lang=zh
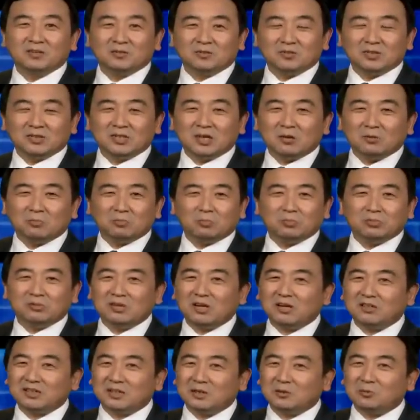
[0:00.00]
所以到不
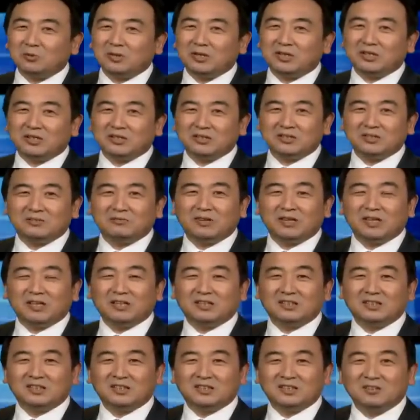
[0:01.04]
知道这会呢是为
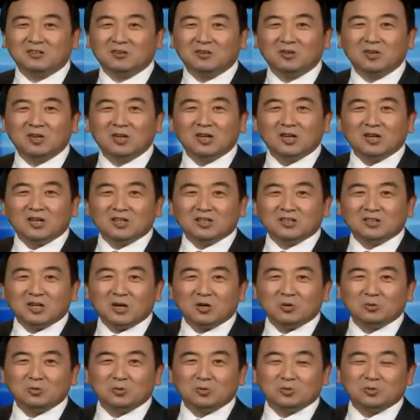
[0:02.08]
了能够
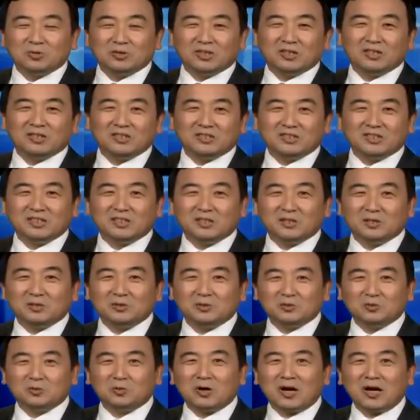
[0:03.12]
高举的这
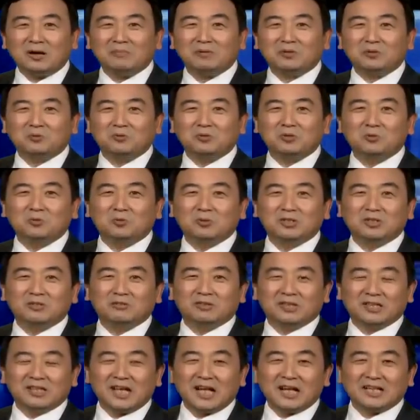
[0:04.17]
个中华人民共和国
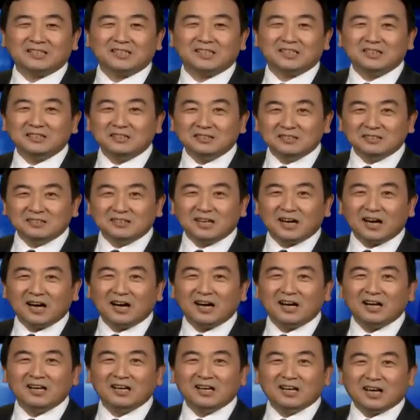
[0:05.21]
的伟大旗帜
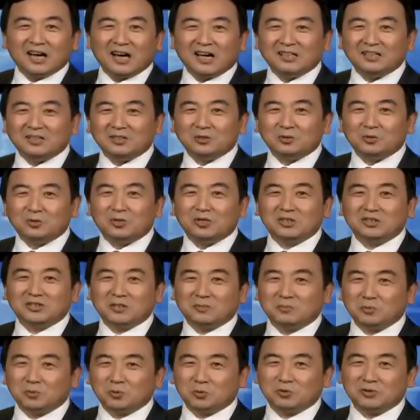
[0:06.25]
呢？还是说
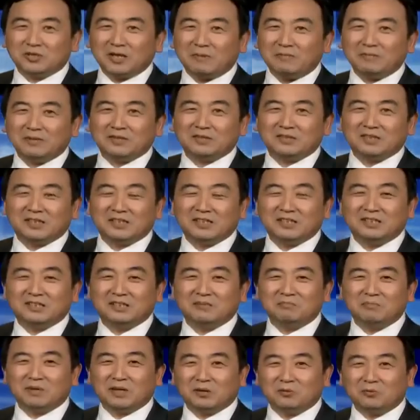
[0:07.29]
什么时候咱们可以
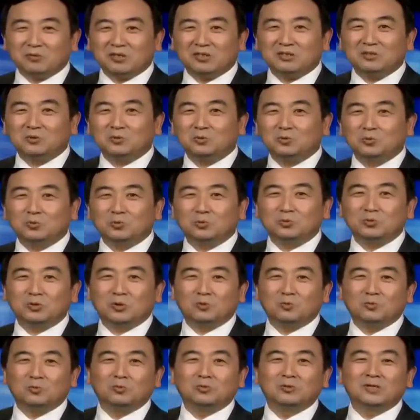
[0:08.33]
跟美国人互通
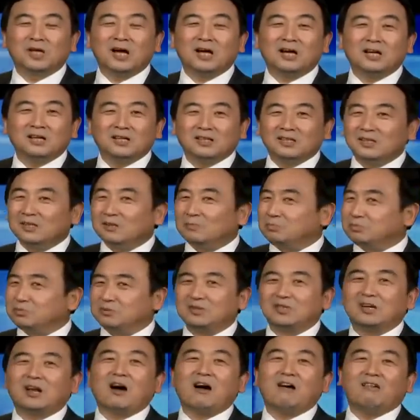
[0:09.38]
有无呢？不
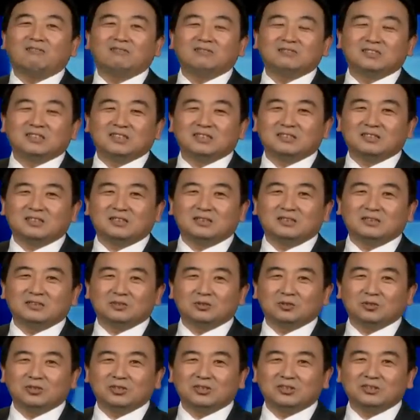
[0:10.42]
知道这事儿
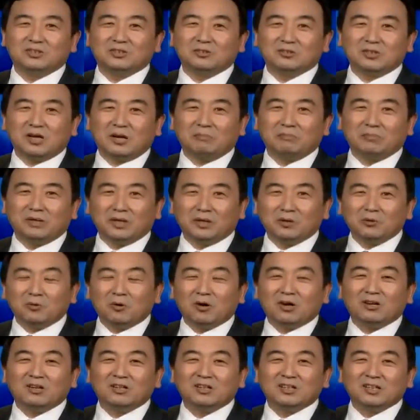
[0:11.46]
确实有点迷
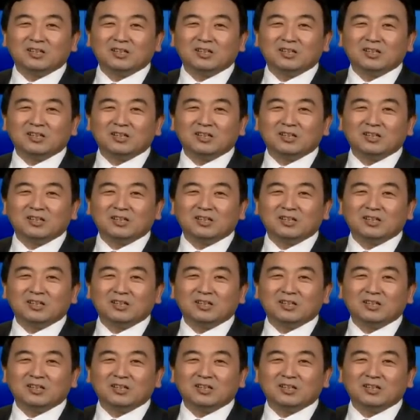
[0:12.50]
糊。